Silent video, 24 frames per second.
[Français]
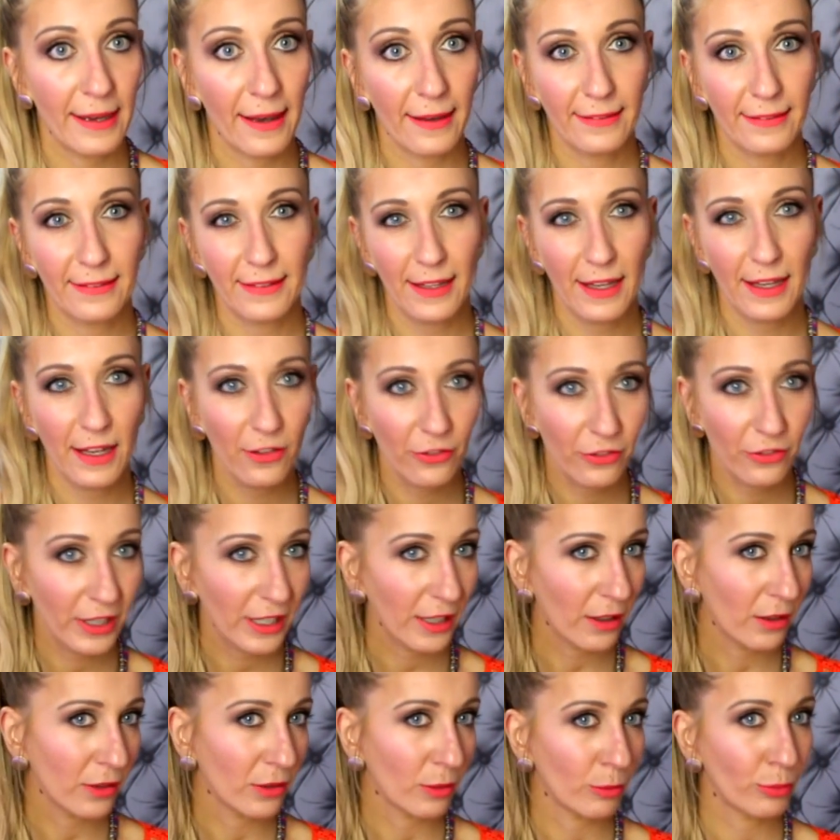assez
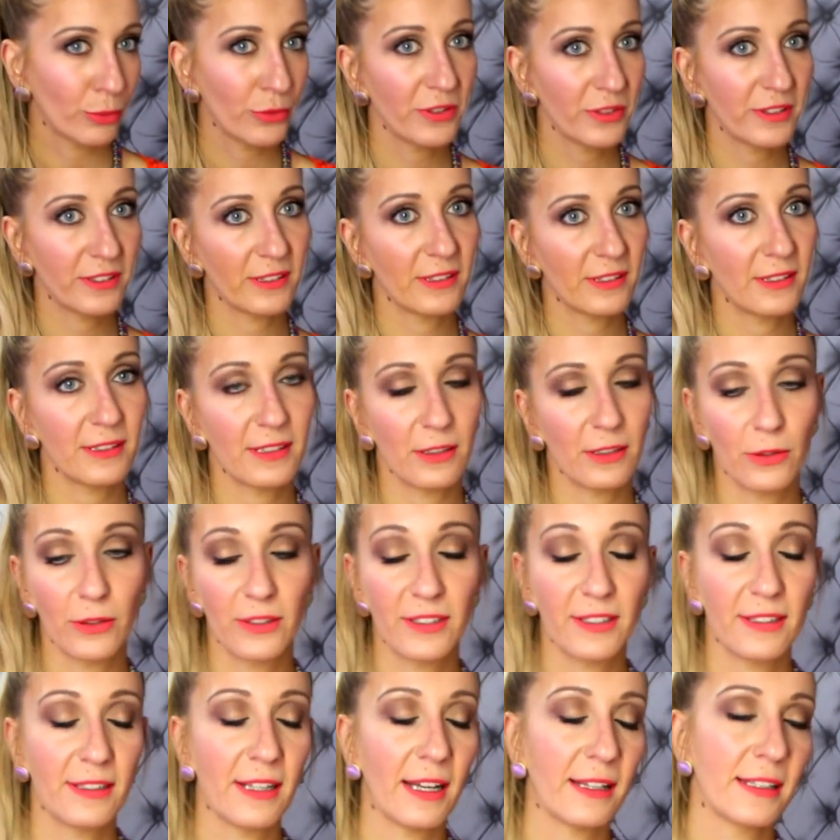élevée. Hein. En plus, euh,
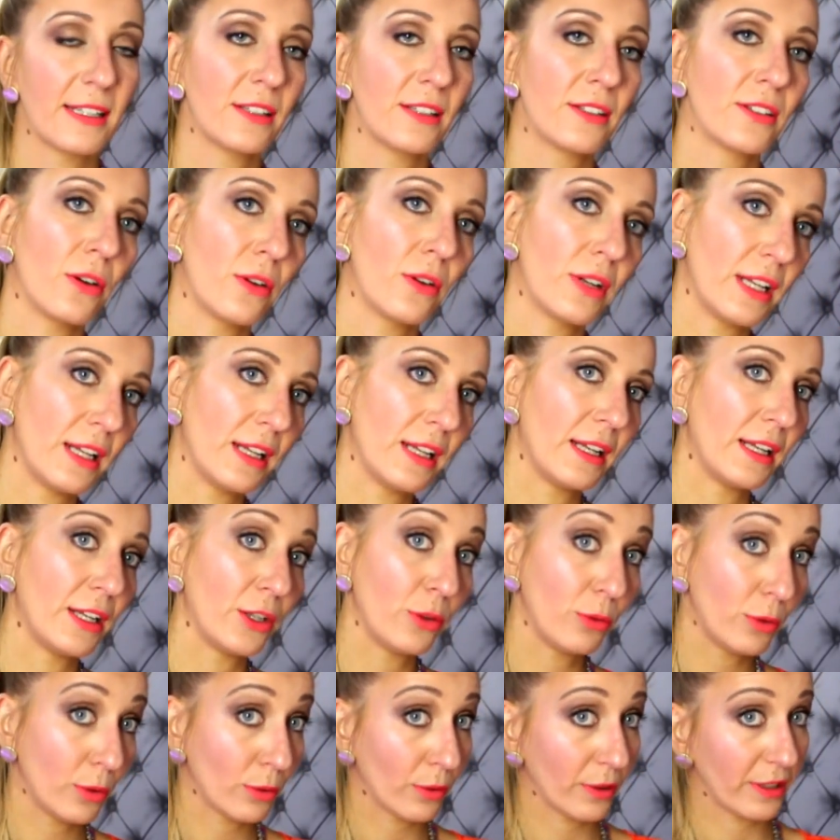ces derniers temps, les,
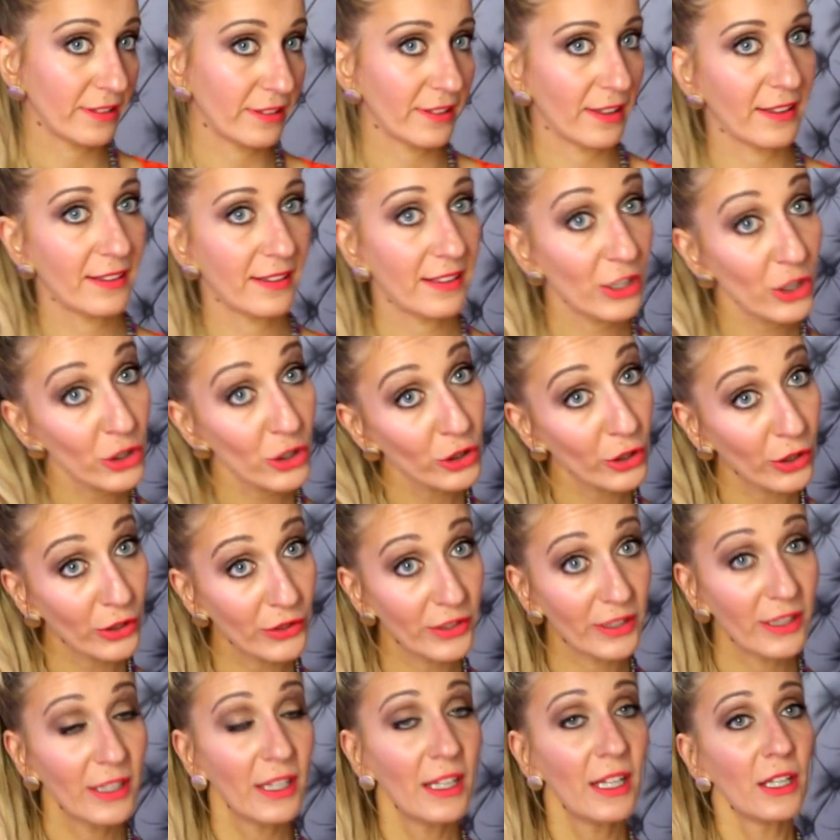nuits ont été assez
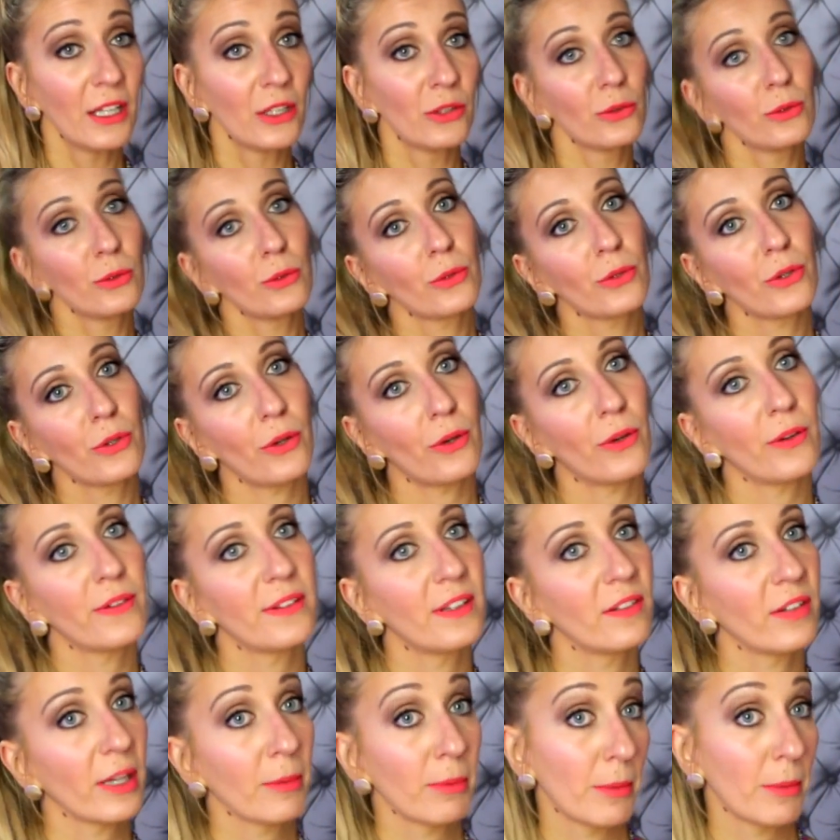chaudes, donc euh,
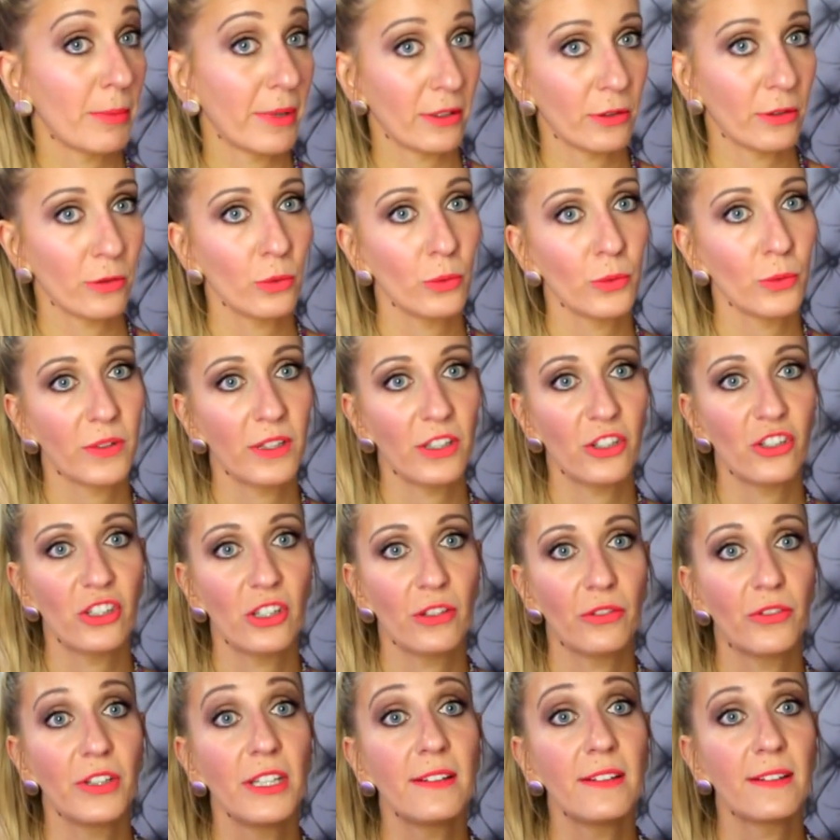c'est vrai que mes pinceaux ont
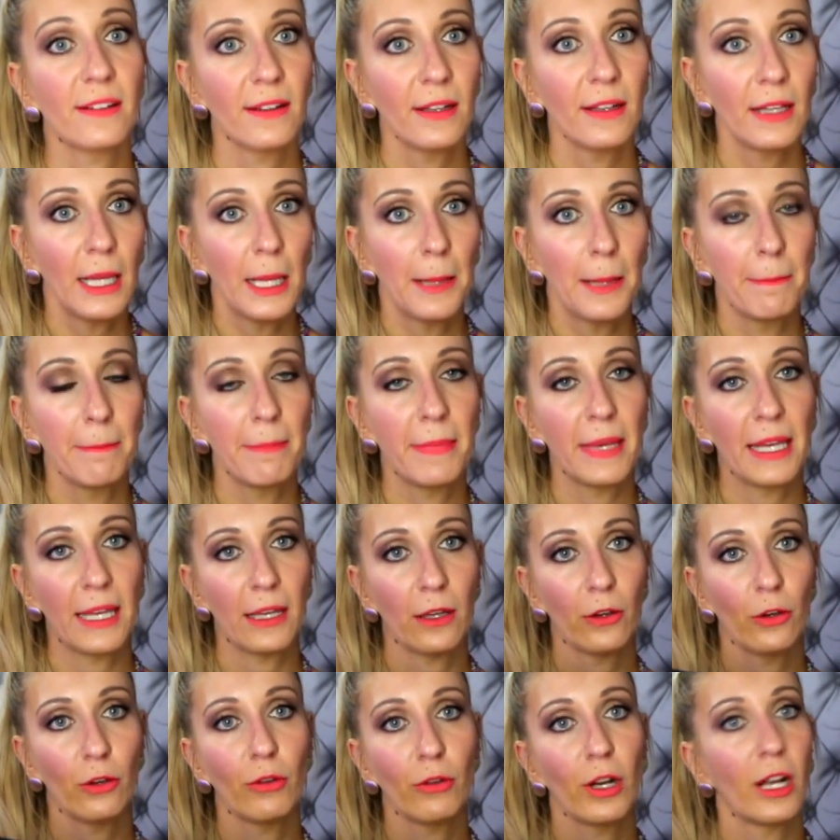séché vite,
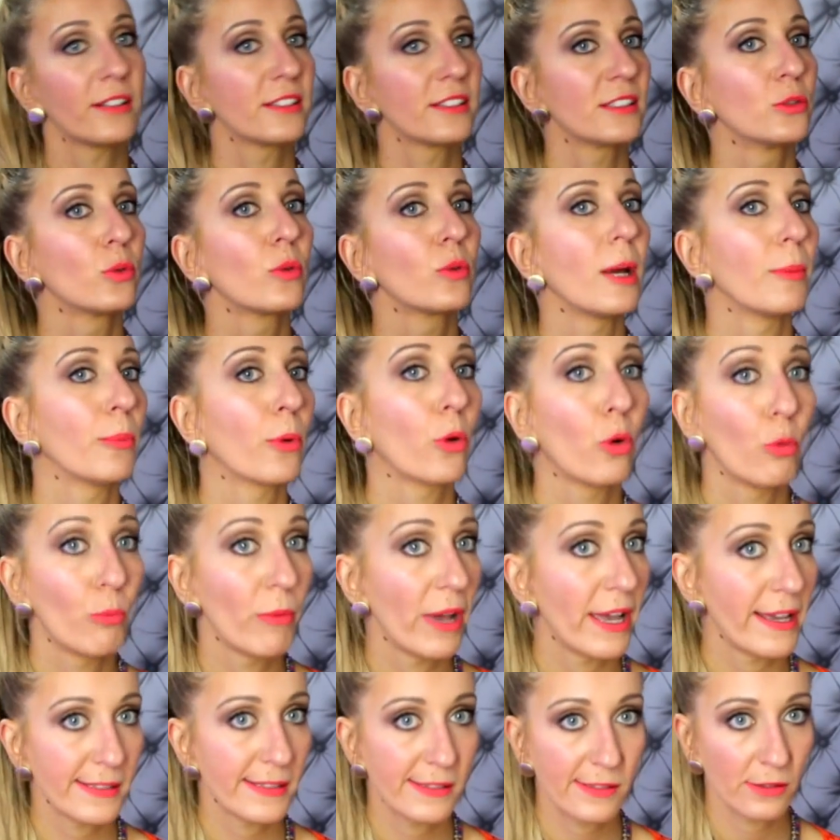mais euh, voilà, sinon la
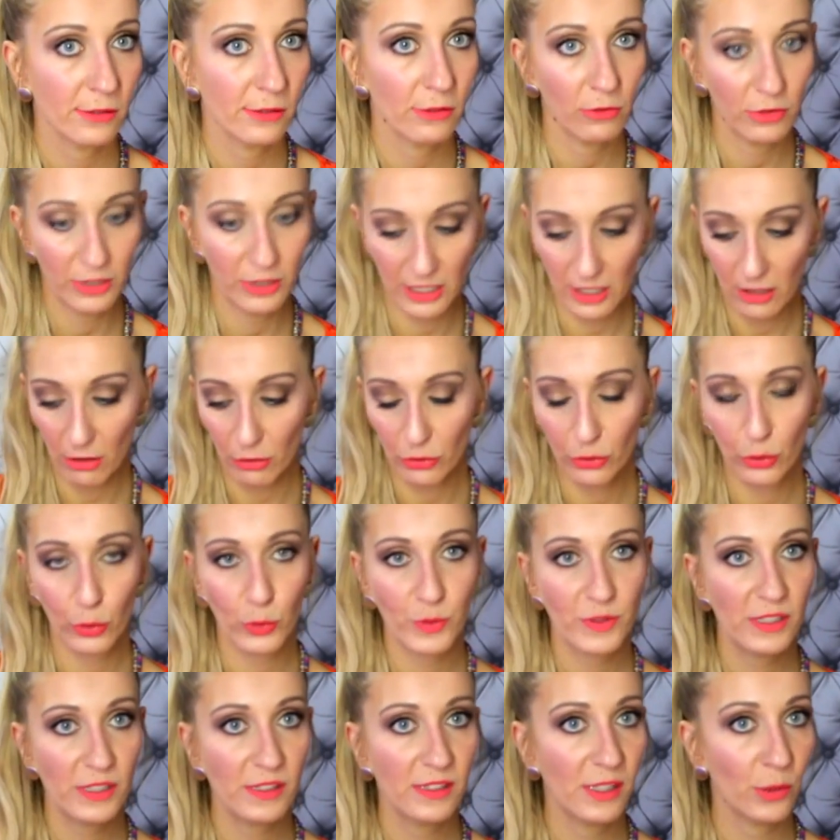promesse, on est
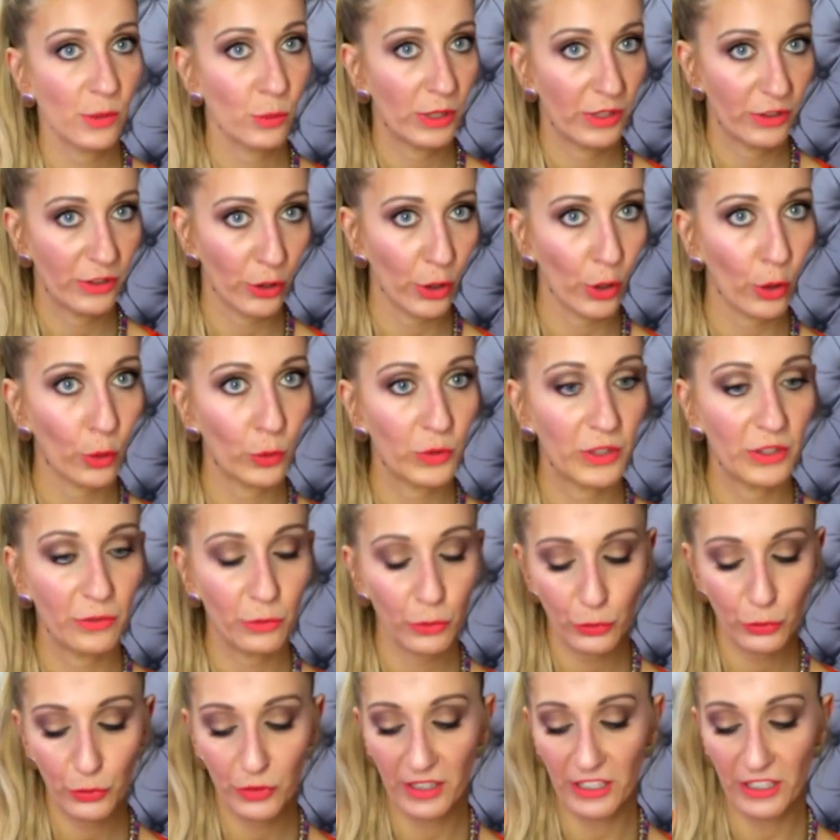entre 6 et 8 heures au
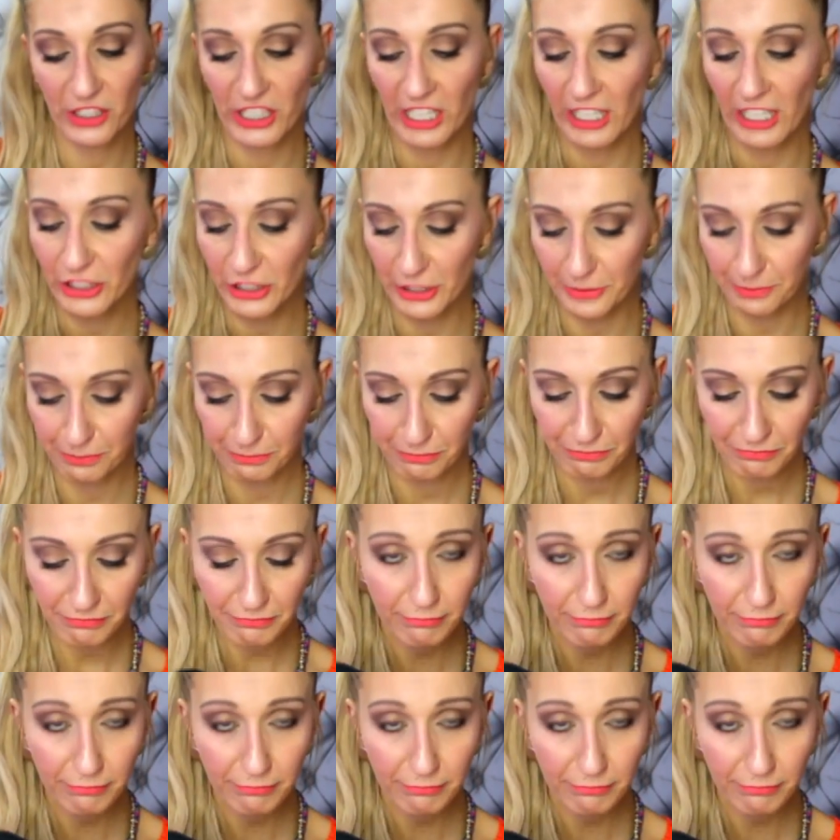niveau du séchage.